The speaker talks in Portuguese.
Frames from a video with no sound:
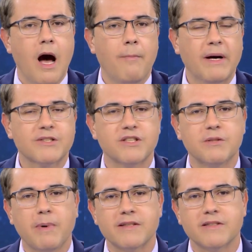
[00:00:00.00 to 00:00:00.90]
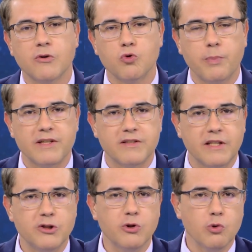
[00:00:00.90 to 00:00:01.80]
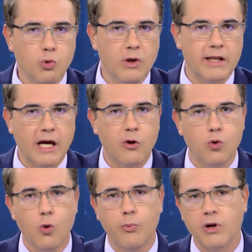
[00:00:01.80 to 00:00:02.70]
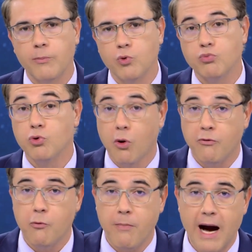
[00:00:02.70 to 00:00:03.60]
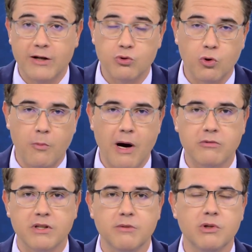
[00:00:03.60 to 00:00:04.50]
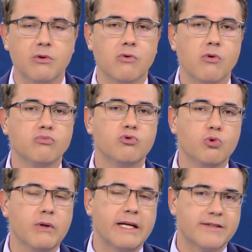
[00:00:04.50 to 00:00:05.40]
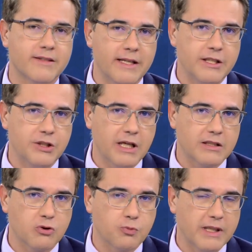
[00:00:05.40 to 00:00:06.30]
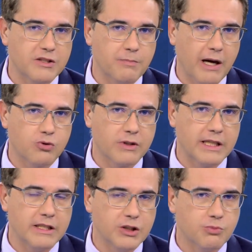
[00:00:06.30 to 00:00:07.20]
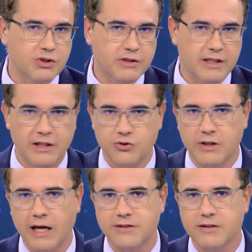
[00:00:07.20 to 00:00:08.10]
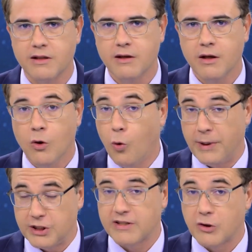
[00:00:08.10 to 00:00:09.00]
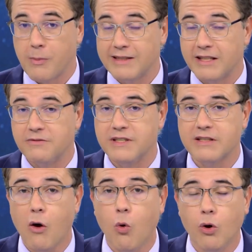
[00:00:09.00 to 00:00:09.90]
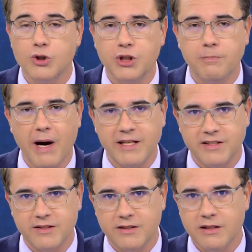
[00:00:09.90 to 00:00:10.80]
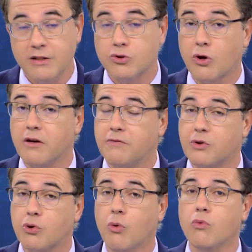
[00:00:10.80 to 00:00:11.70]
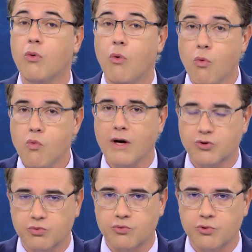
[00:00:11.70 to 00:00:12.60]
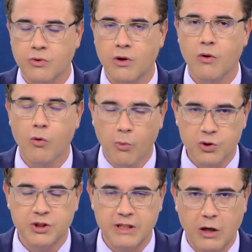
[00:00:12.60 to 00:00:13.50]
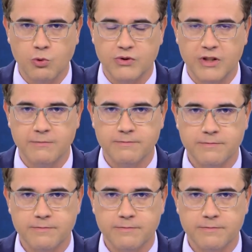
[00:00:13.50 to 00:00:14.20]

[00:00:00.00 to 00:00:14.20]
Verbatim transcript: A participação do presidente Lula na cúpula por um novo pacto global terminou com duras críticas aos principais organismos internacionais. O petista deu uma entrevista hoje em Paris e só evitou um assunto: o motim na Rússia.